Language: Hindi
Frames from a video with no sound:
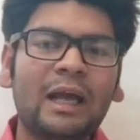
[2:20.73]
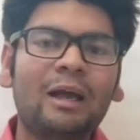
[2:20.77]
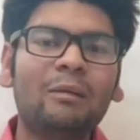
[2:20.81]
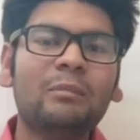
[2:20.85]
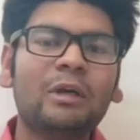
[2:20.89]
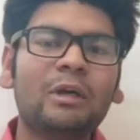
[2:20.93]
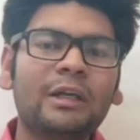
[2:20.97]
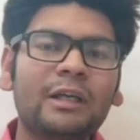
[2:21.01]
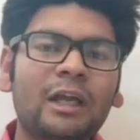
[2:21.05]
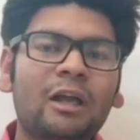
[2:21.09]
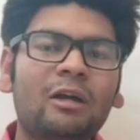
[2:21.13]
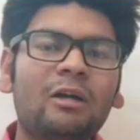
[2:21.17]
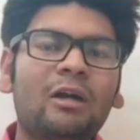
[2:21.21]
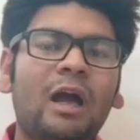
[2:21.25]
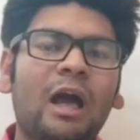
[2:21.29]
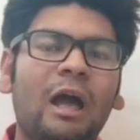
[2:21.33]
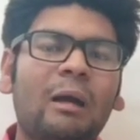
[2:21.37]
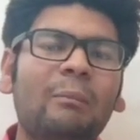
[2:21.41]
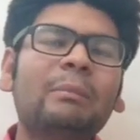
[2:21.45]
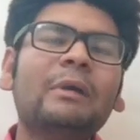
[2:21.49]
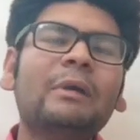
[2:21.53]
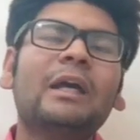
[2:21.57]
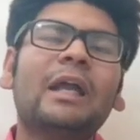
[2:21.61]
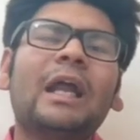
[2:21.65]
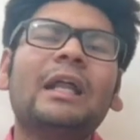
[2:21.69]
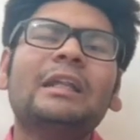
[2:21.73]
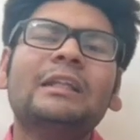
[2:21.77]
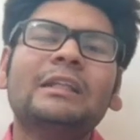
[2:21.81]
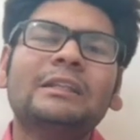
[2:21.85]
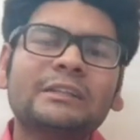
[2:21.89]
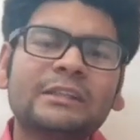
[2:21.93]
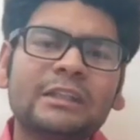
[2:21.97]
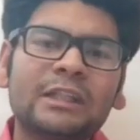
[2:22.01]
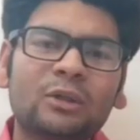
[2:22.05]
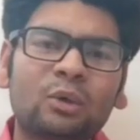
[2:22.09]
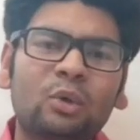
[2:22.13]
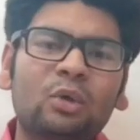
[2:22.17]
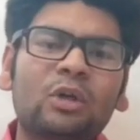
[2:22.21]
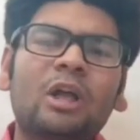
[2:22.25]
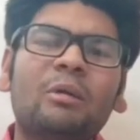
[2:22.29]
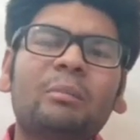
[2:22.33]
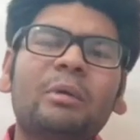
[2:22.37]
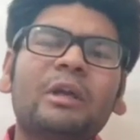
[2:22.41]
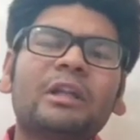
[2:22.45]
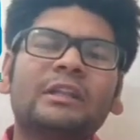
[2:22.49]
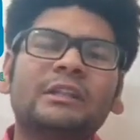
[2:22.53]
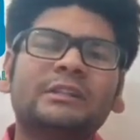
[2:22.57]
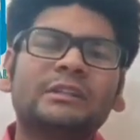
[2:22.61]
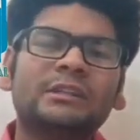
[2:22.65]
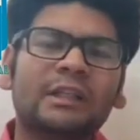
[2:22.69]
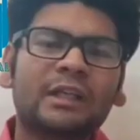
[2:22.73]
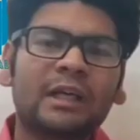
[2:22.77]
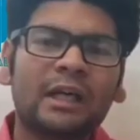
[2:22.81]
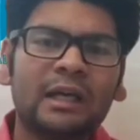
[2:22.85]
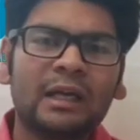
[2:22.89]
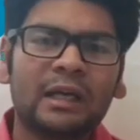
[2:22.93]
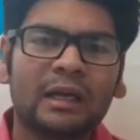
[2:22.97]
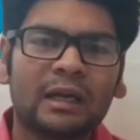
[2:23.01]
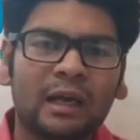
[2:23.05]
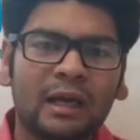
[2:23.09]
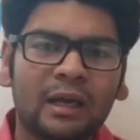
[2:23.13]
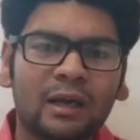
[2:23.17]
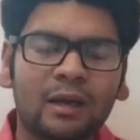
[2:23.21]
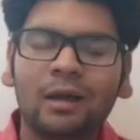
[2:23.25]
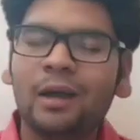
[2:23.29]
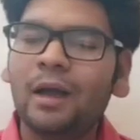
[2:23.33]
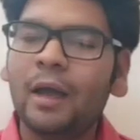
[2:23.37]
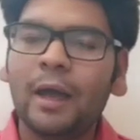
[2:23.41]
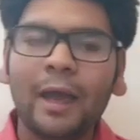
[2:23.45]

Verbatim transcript: काम करिए आप भी करा दीजिए कोटा भेज दीजिए कर लेगा